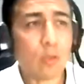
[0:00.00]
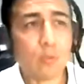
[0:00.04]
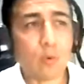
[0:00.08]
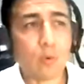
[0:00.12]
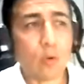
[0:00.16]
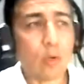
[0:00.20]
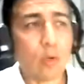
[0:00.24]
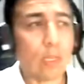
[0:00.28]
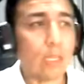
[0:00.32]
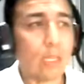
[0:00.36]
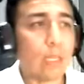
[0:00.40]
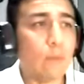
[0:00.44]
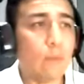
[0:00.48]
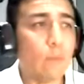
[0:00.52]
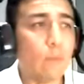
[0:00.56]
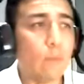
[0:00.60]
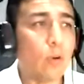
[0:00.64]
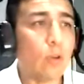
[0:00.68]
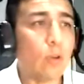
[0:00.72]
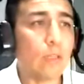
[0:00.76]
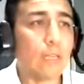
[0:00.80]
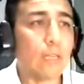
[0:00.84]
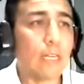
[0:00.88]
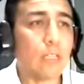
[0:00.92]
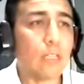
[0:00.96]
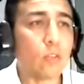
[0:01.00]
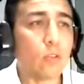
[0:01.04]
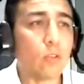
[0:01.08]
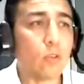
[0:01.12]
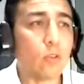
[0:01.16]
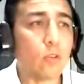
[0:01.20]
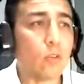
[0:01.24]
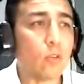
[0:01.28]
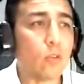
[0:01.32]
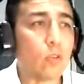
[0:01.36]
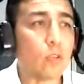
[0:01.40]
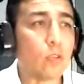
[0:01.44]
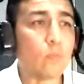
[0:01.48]
Por ejemplo, el
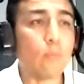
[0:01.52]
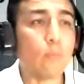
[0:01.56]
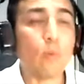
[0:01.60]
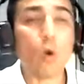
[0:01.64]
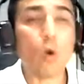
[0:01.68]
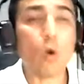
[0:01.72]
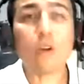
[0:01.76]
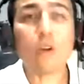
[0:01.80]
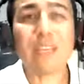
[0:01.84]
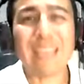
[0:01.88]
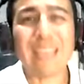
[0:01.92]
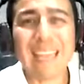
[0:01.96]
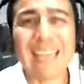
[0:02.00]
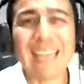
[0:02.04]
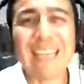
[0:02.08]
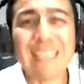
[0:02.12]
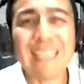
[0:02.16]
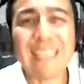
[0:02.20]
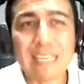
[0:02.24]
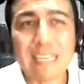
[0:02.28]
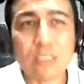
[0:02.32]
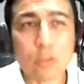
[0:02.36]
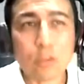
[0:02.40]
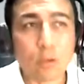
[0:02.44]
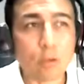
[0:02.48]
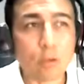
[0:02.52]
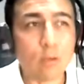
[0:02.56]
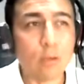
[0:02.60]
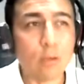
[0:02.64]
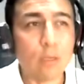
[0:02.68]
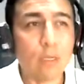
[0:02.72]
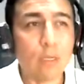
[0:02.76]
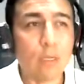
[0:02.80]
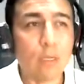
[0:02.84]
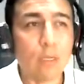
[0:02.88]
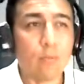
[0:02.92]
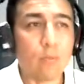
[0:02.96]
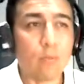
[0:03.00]
trastorno SPOR, ¿qué es eso?
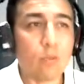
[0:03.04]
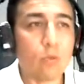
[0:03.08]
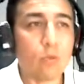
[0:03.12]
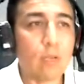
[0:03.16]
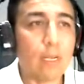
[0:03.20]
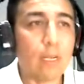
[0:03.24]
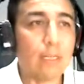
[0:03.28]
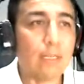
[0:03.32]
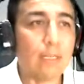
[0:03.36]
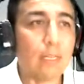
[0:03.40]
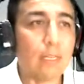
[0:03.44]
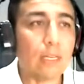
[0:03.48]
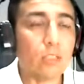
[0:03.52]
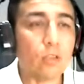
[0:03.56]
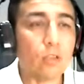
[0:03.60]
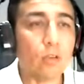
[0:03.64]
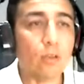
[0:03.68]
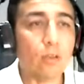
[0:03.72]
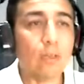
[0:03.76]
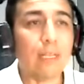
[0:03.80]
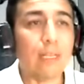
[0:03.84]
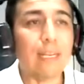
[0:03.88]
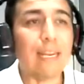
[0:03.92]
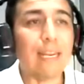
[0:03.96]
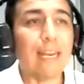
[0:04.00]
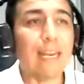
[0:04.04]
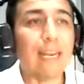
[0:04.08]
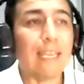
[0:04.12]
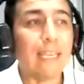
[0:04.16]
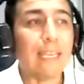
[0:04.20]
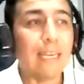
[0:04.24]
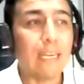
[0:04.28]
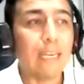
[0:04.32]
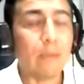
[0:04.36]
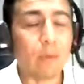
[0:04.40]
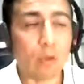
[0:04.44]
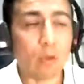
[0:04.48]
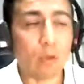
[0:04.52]
Pues una alteración en el
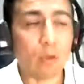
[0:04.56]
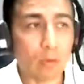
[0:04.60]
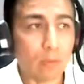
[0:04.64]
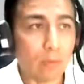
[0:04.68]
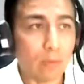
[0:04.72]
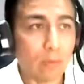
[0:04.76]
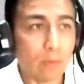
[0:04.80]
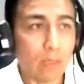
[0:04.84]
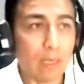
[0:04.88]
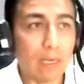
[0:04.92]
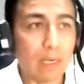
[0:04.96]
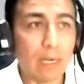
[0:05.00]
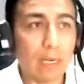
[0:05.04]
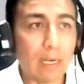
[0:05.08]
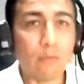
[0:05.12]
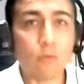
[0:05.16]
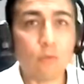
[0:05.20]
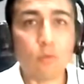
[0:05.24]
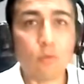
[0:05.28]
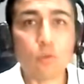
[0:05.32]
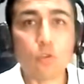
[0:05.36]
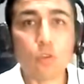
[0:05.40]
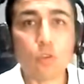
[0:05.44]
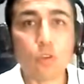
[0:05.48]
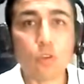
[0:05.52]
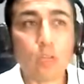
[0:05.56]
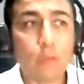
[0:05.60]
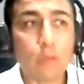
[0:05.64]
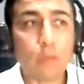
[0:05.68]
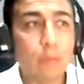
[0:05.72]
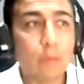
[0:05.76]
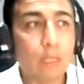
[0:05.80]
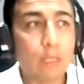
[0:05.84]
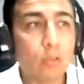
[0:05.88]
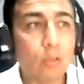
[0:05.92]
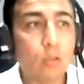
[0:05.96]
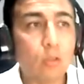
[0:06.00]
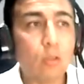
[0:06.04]
equilibrio, en el
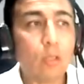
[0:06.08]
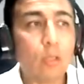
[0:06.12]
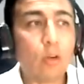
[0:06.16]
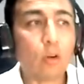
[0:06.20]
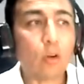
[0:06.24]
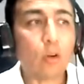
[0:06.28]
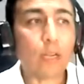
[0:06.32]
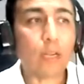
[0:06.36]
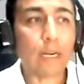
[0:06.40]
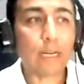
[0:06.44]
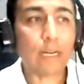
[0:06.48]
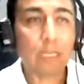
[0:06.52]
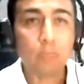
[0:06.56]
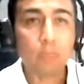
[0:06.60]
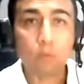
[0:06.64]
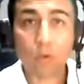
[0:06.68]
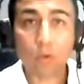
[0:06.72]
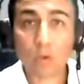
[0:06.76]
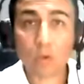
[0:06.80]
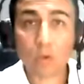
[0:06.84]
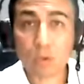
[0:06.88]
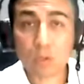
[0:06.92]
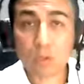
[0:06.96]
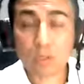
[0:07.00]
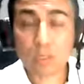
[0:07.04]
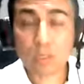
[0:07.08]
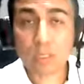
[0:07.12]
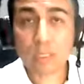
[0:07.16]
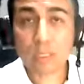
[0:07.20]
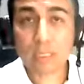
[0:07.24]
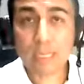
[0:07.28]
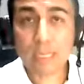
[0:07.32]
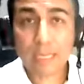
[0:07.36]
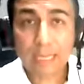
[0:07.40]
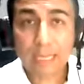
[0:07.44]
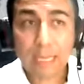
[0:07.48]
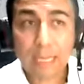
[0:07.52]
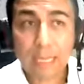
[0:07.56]
funcionamiento del organismo
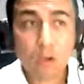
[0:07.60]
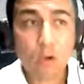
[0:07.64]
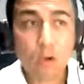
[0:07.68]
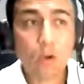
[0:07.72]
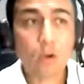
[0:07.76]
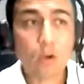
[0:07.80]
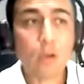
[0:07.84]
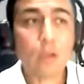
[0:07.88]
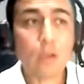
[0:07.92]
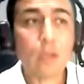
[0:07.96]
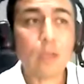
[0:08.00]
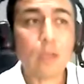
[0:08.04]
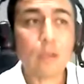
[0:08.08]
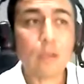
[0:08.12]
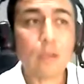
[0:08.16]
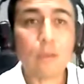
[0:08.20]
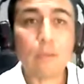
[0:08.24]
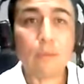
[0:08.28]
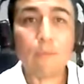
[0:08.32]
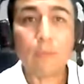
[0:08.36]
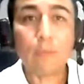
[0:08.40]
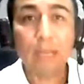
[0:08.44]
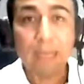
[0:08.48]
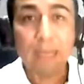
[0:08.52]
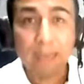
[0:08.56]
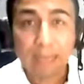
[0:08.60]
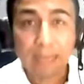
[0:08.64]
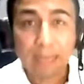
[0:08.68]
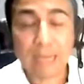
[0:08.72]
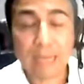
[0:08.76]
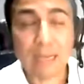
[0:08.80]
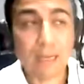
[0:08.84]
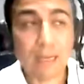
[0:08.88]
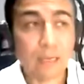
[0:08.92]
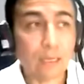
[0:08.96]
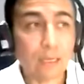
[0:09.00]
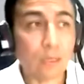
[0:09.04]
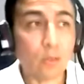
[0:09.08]
psíquico,
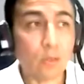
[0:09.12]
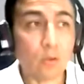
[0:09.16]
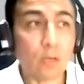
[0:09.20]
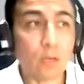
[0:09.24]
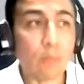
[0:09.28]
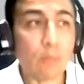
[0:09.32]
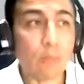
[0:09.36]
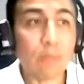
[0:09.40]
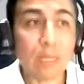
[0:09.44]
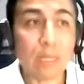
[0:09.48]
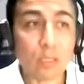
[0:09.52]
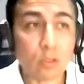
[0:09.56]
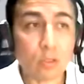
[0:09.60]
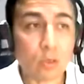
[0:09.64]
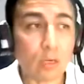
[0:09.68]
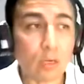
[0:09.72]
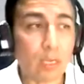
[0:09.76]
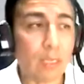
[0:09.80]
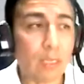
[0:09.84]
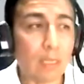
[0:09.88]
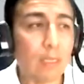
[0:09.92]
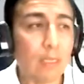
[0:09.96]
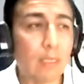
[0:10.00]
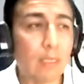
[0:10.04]
mental de una persona.